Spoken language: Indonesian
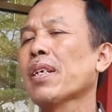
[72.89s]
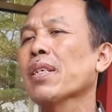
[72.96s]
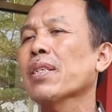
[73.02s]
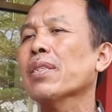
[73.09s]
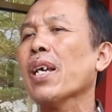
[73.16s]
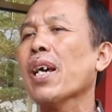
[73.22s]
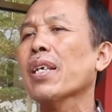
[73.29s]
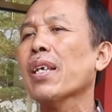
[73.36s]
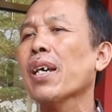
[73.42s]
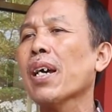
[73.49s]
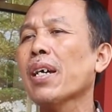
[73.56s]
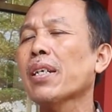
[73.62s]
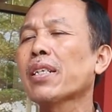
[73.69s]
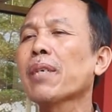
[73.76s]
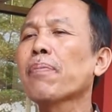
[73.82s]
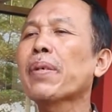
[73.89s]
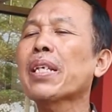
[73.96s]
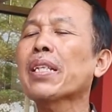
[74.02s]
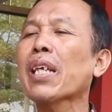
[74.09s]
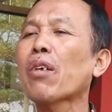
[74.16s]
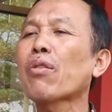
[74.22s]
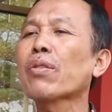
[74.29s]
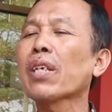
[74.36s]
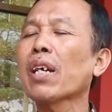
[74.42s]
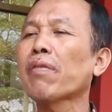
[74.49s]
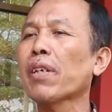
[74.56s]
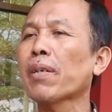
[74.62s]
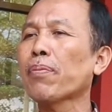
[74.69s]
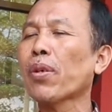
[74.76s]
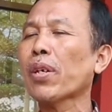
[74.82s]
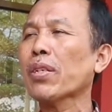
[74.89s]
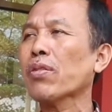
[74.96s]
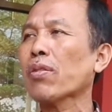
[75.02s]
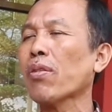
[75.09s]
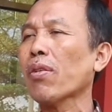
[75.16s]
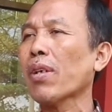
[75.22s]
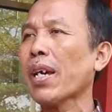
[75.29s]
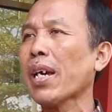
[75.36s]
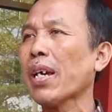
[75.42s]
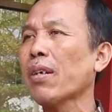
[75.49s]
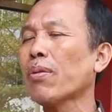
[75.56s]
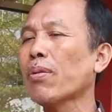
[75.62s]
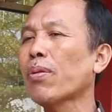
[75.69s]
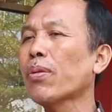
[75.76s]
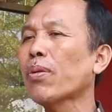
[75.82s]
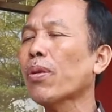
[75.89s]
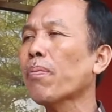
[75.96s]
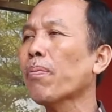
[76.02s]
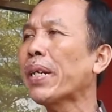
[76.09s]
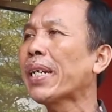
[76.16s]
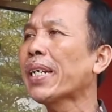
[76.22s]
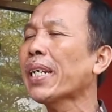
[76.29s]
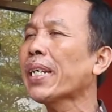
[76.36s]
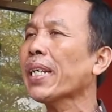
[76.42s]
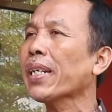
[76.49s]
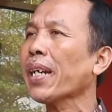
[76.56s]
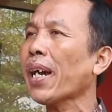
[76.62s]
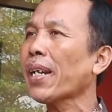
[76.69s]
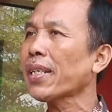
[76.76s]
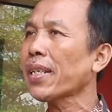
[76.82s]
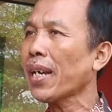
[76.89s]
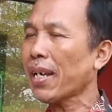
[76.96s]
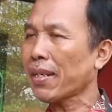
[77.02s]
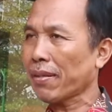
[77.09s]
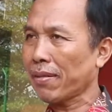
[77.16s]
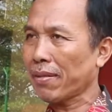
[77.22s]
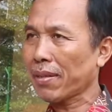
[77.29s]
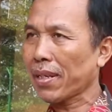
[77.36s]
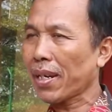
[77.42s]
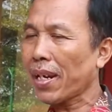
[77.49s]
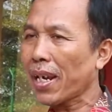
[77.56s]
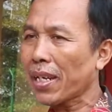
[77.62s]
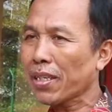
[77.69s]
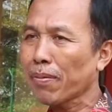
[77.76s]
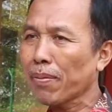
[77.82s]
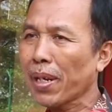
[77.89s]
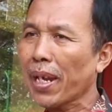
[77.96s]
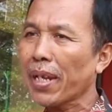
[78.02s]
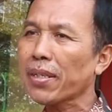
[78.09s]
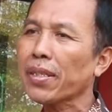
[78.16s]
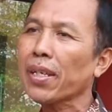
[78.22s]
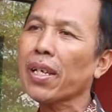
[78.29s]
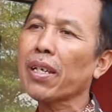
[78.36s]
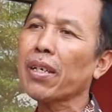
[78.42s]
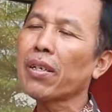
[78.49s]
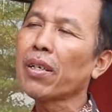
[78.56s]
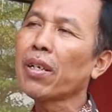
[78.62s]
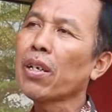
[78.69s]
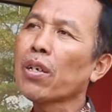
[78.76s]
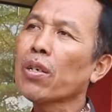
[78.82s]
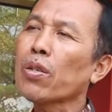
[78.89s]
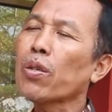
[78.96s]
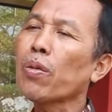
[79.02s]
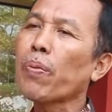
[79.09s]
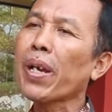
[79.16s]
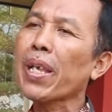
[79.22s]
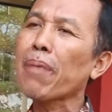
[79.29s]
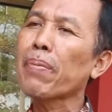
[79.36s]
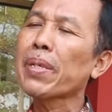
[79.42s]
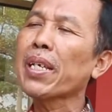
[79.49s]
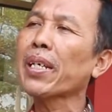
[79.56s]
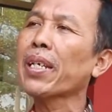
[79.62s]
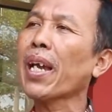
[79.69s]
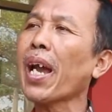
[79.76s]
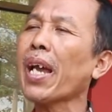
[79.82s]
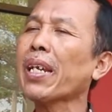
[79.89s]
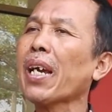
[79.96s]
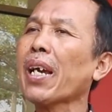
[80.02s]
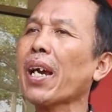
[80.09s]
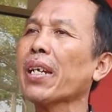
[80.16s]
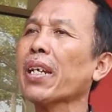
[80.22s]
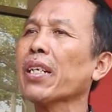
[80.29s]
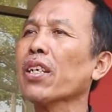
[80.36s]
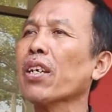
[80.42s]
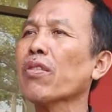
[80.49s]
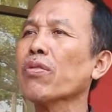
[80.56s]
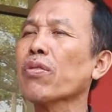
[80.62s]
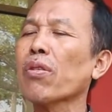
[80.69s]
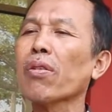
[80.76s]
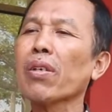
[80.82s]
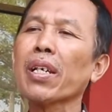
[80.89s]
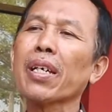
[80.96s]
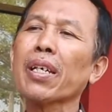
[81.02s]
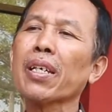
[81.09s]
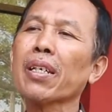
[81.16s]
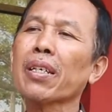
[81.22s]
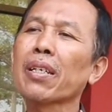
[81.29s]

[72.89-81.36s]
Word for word: Saya diberi tanggung jawab oleh sekolah untuk mendidik kalian kelas 9C supaya menjadi anak-anak yang soleh,